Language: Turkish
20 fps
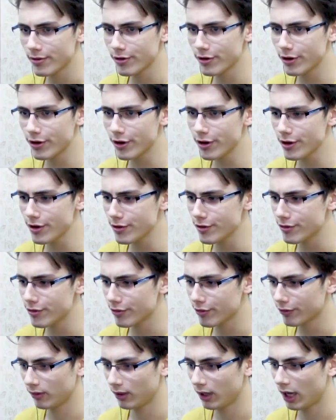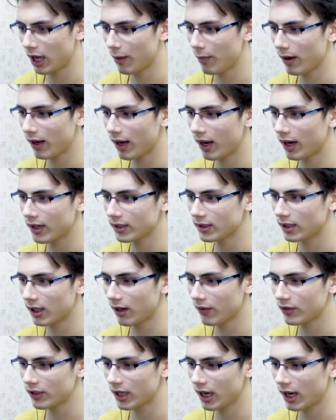yürüyün. Aha bak karşı
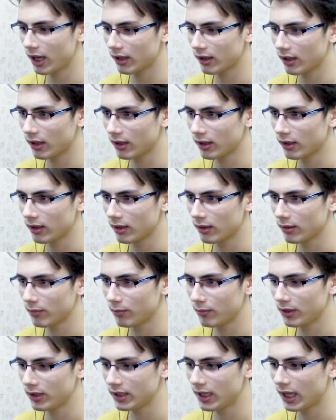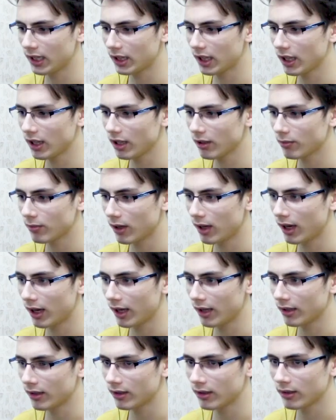taraf çağ atladı. Biz de atladık mı?
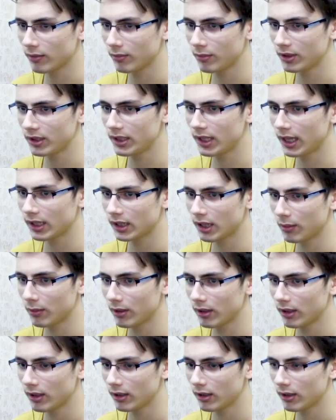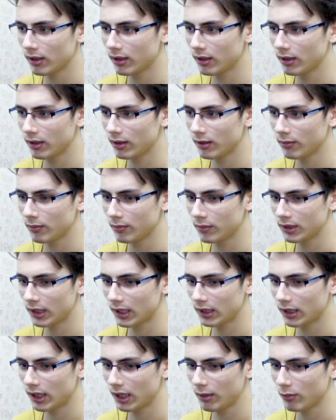Hayır. Biz niye atlamadık? Biz
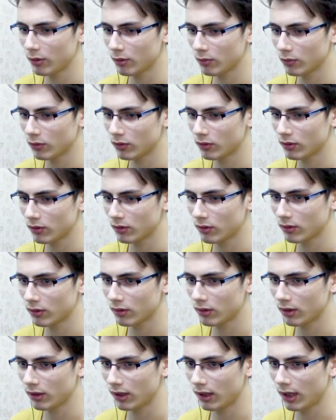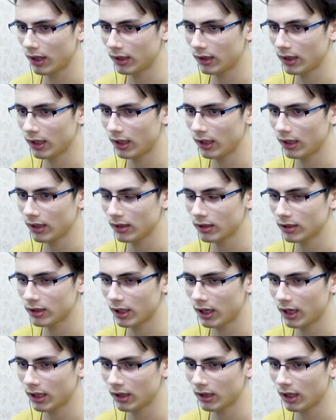atlayamıyor muyuz? Atla lan.
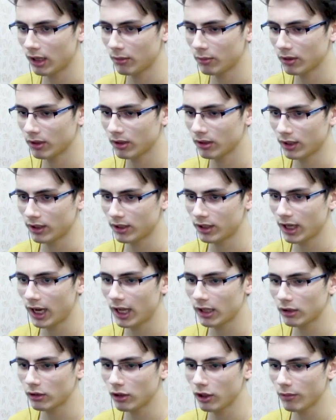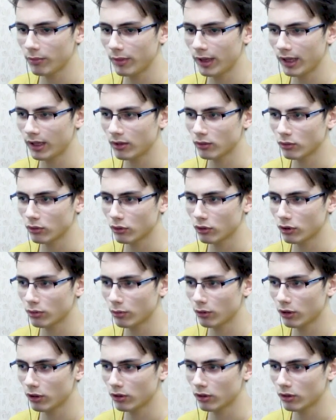Çağ atla Nasıl çağ atlıyorum ben?
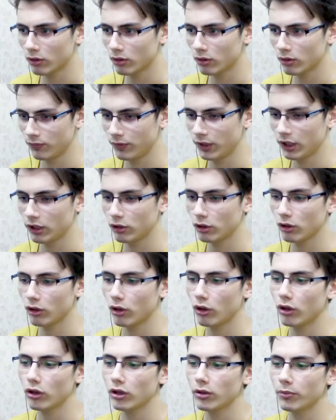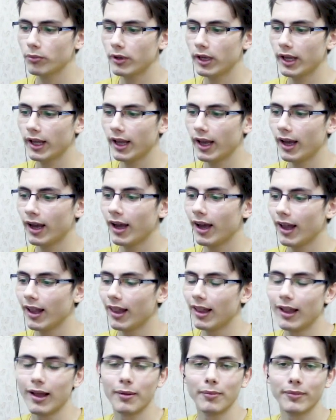Unuttum onu. Victoria oldum bile ya.
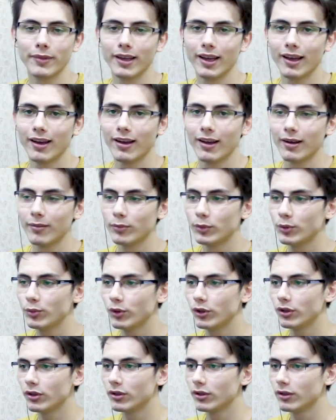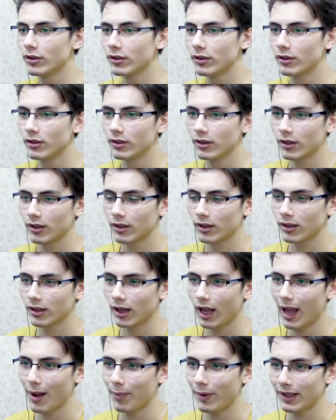Allah'ım ya. Bu muydu?
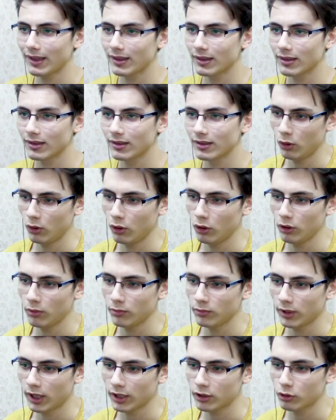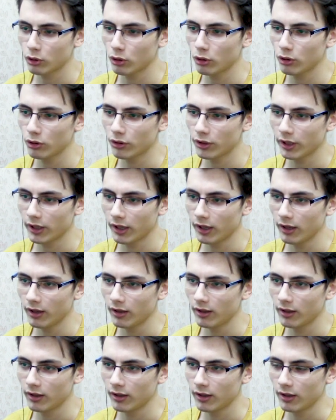Kapat. Oğlum nasıl olur ya?
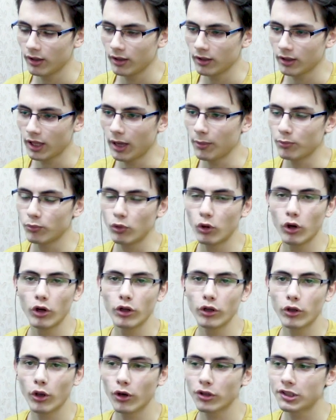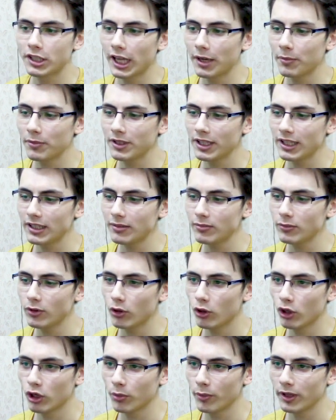Tam bu oyunu göstermeyecektim
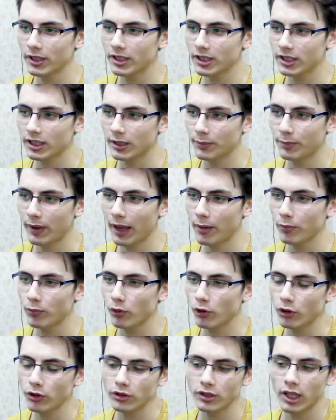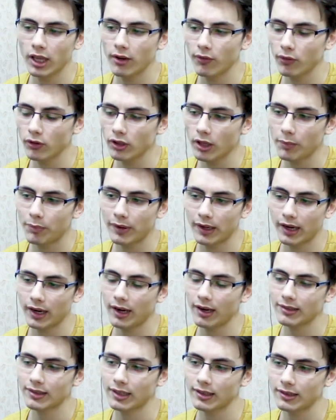de önüme çıktı. Ben bu oyunu telefonda
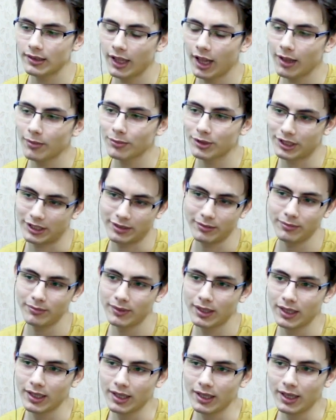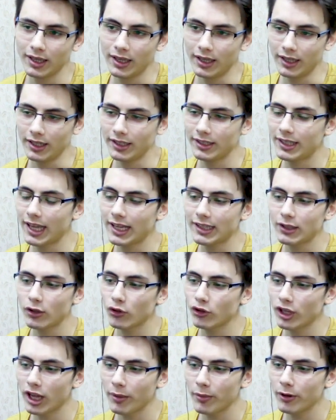parayla satın almıştım. İnternetle
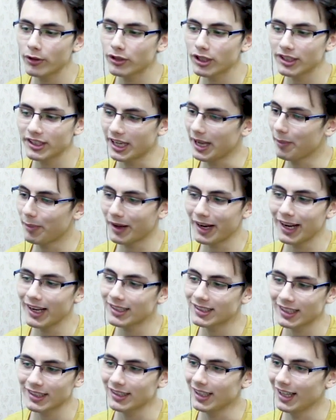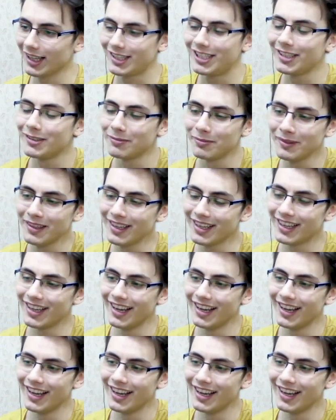oynayabiliyorsa niye parayla satın aldım?